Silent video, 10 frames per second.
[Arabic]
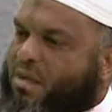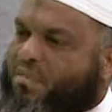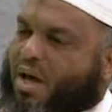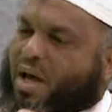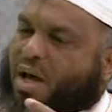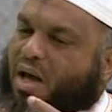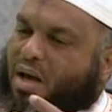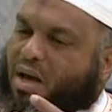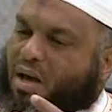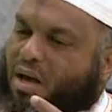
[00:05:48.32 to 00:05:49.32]

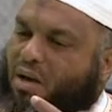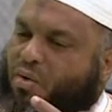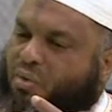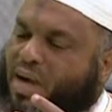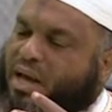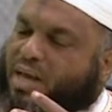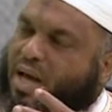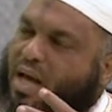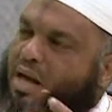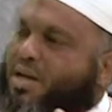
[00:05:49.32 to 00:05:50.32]
فهناك
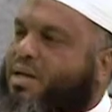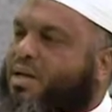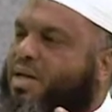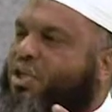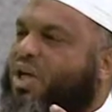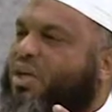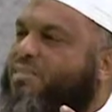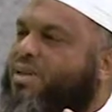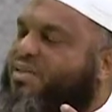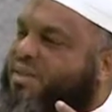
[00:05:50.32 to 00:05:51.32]
لا شك
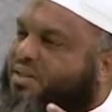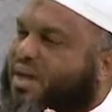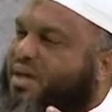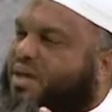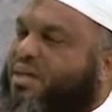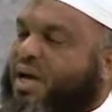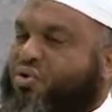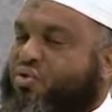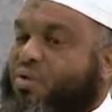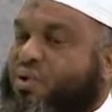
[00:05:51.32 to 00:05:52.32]
منزلتين عند أهل
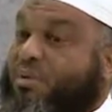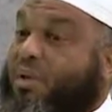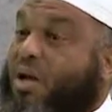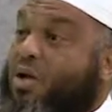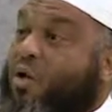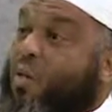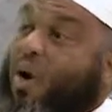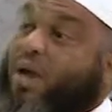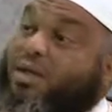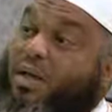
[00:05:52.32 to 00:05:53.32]
السنة والجماعة
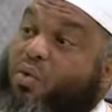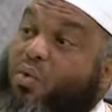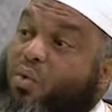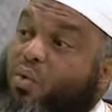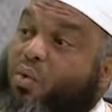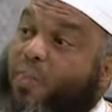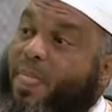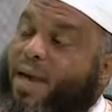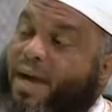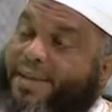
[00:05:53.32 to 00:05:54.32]
وقد تكون
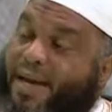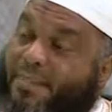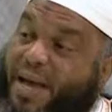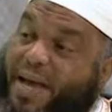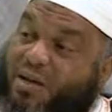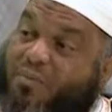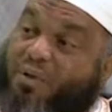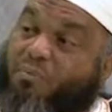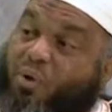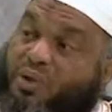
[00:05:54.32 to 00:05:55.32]
الكبائر في
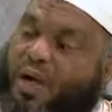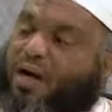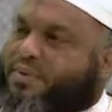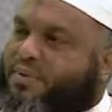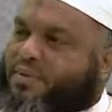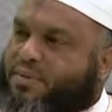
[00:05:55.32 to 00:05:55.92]
المعتقد